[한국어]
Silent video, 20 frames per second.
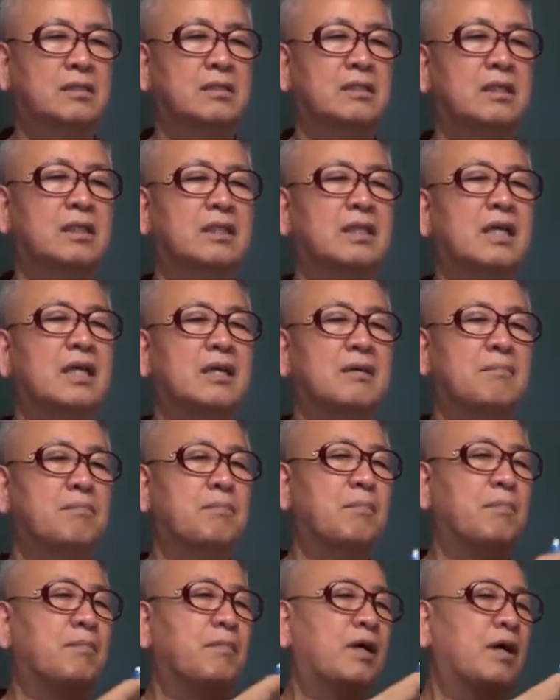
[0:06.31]
그러니까
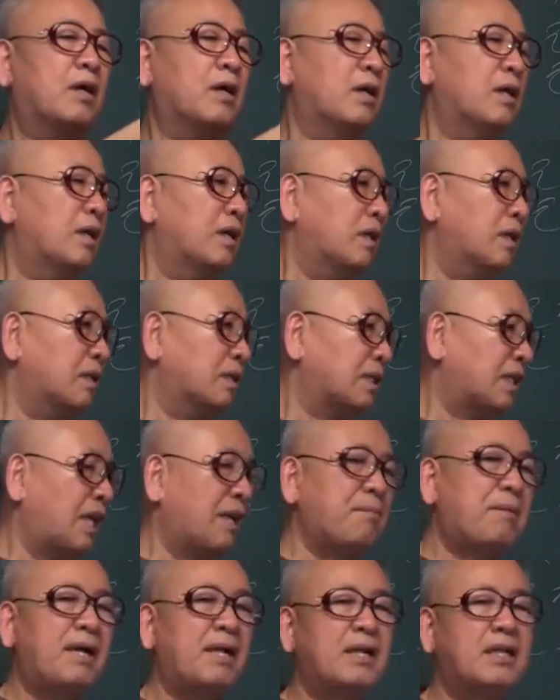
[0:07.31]
어,
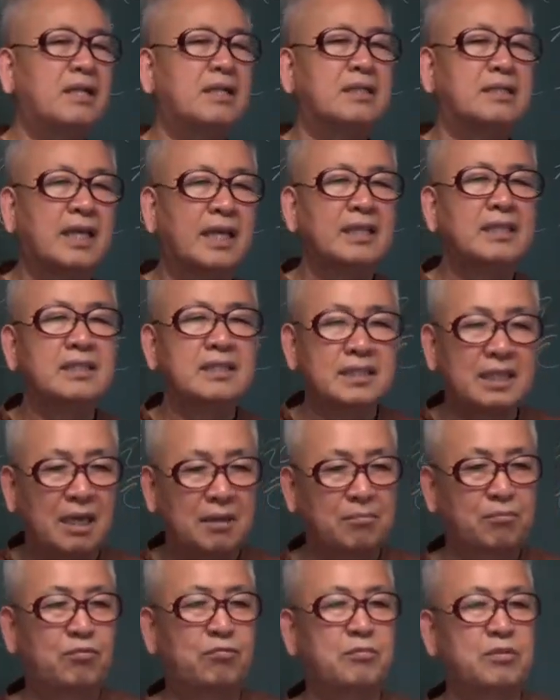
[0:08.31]
개발된
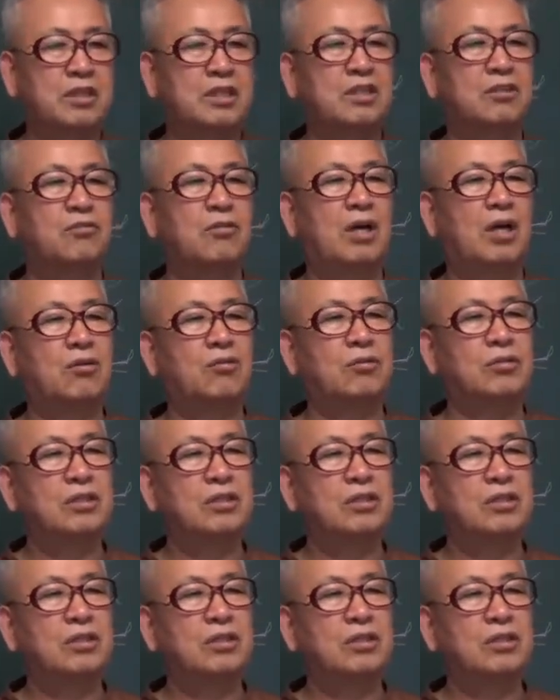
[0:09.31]
상품이기도 하고